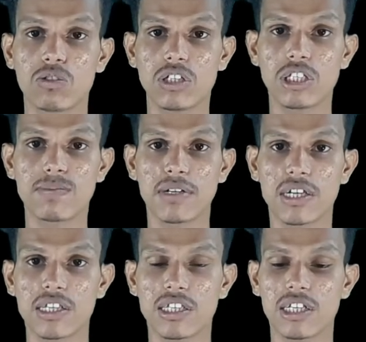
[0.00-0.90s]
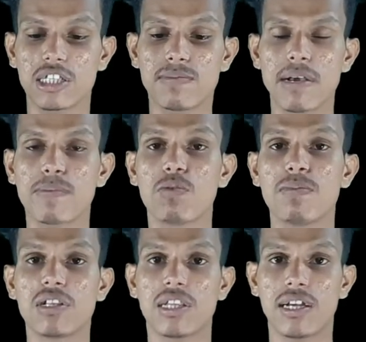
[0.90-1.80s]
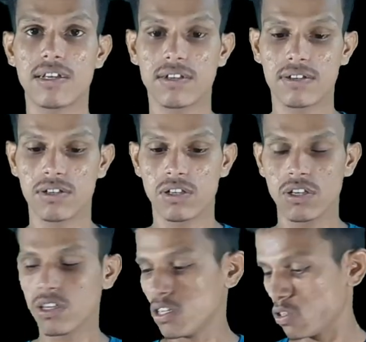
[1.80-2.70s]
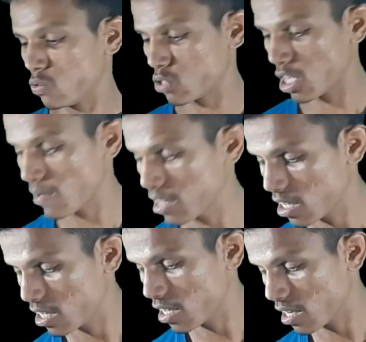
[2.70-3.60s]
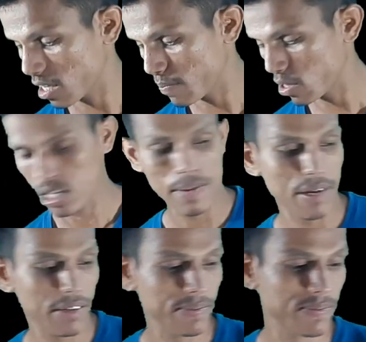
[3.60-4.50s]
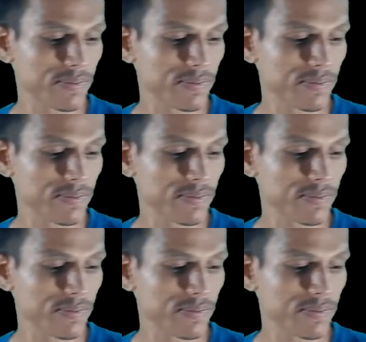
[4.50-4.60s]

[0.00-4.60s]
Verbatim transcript: कुछ इस प्रकार से इसमें आपको मिलता है उसके बाद देखिए क्या क्या मिलता है हमें